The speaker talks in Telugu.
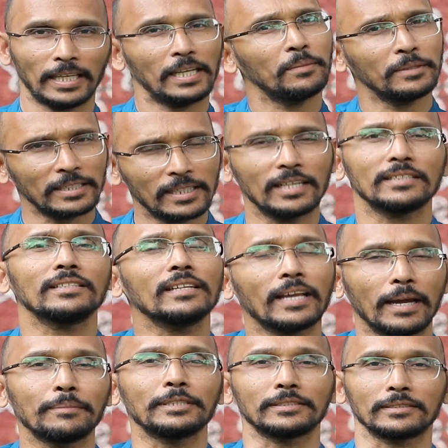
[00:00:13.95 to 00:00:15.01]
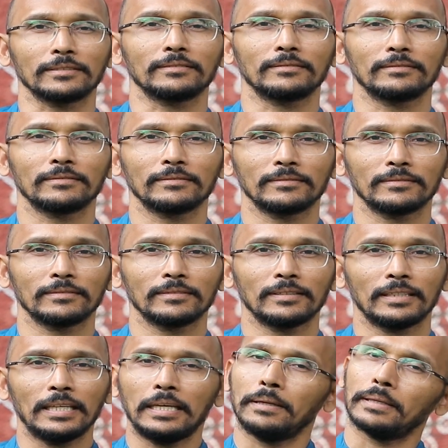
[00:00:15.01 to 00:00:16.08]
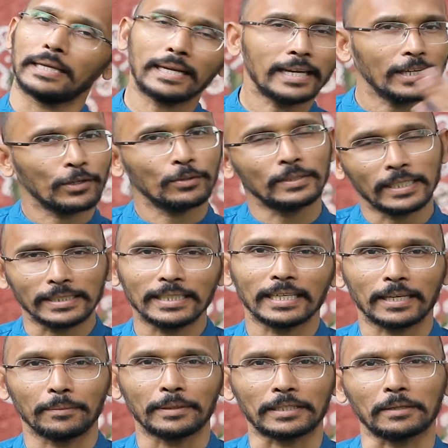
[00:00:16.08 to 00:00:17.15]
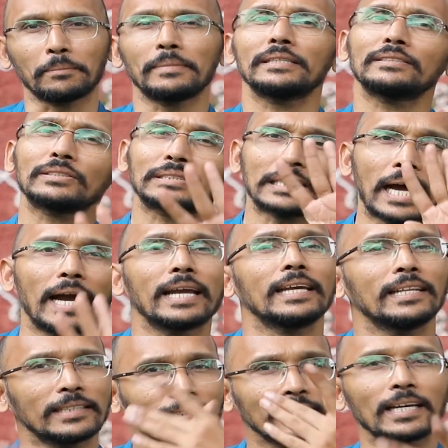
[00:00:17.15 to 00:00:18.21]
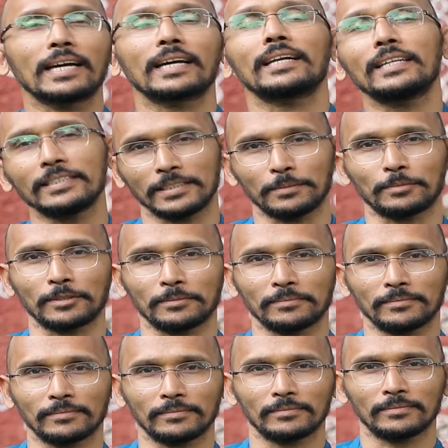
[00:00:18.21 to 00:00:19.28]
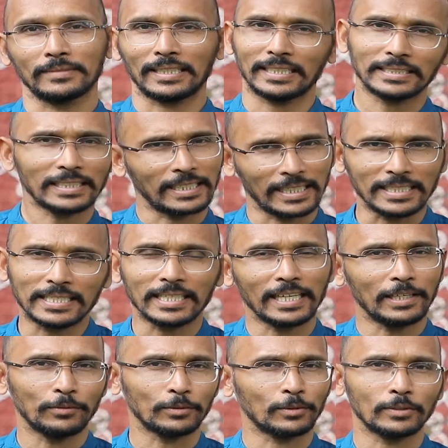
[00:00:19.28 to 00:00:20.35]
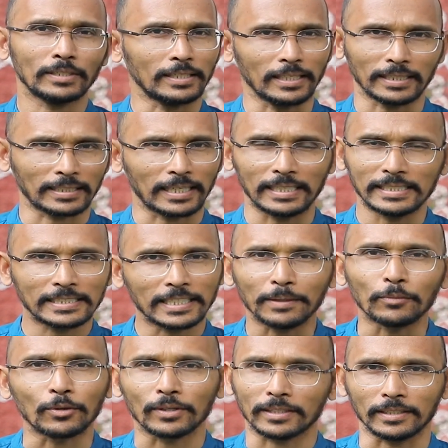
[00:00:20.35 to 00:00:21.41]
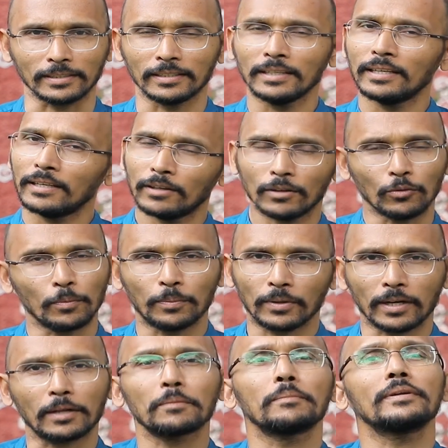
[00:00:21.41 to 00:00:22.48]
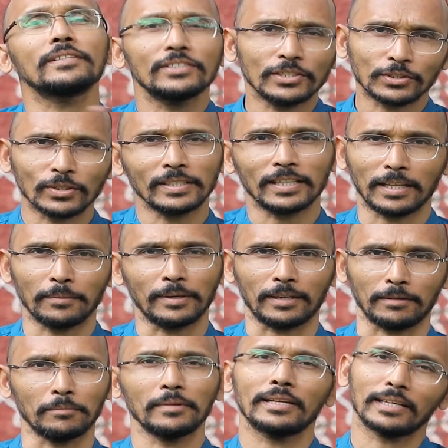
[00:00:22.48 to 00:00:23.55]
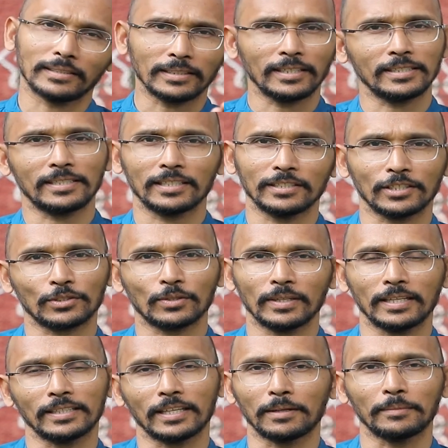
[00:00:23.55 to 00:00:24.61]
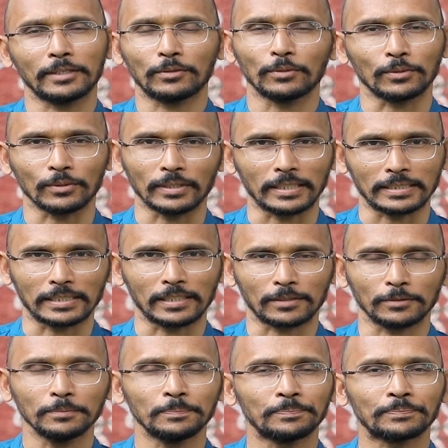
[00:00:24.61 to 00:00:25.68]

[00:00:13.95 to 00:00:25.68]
ఎనిమిది గ్లాసులు క్యాబేజీ ఇంకా ఎక్కువ తాగితే ఇంకా బెటర్ మీరు తాగినంత తాగండి అని చెప్తాం కాస్త టేస్టీగానే ఉంటుందండి అంత గలీజ్గా ఏమి ఉండదు అది ఉప్పు కారం మీరు చేసుకునే దాన్ని బట్టి మీరు ఎంత టేస్టీగా చేసుకునే దాన్ని బట్టి ఉంటుంది రిజల్ట్